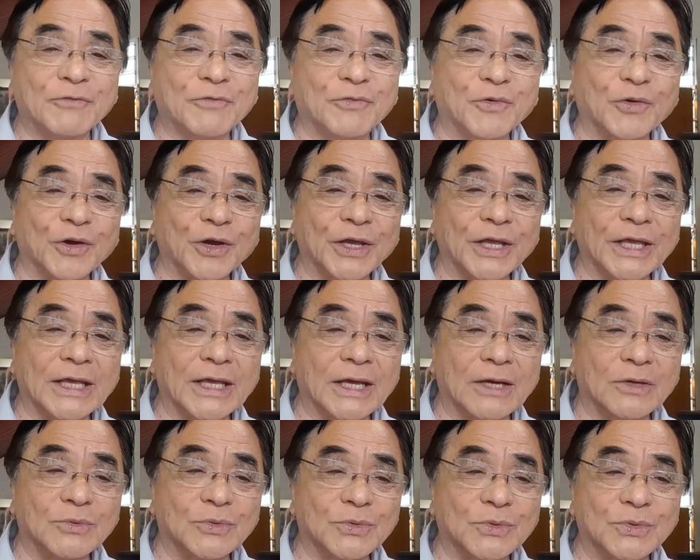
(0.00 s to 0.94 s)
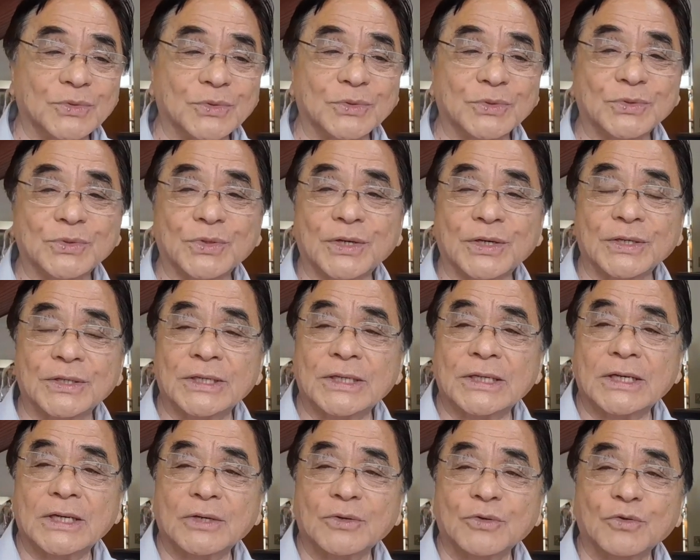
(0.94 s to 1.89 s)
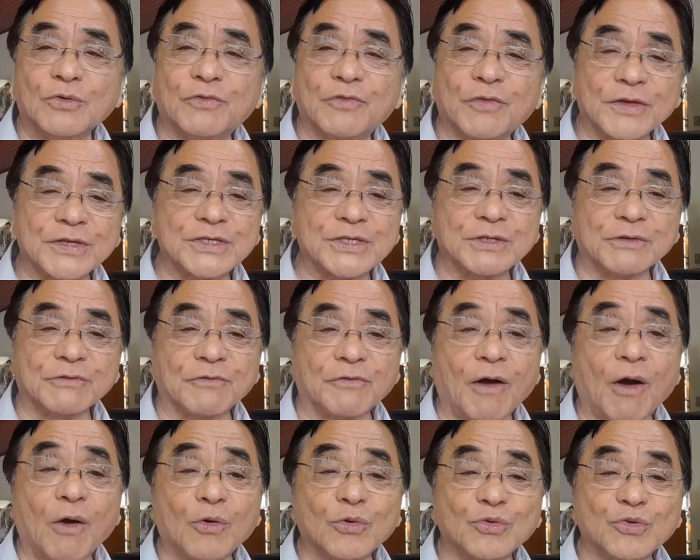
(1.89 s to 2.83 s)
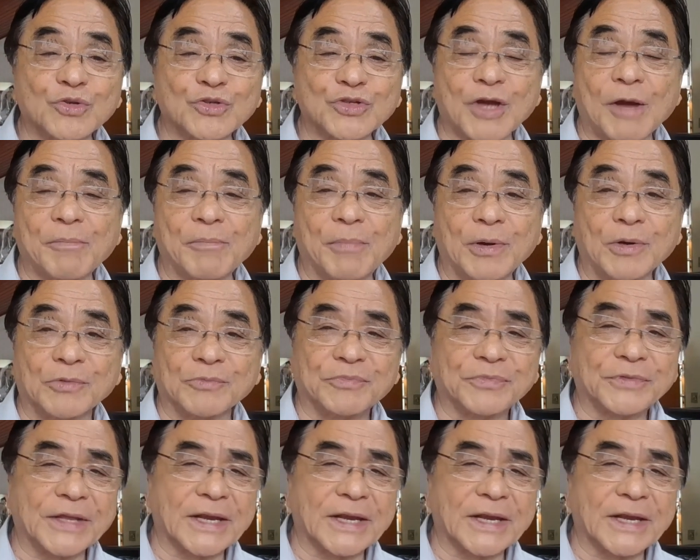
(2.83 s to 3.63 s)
foi o, o Festival do Japão.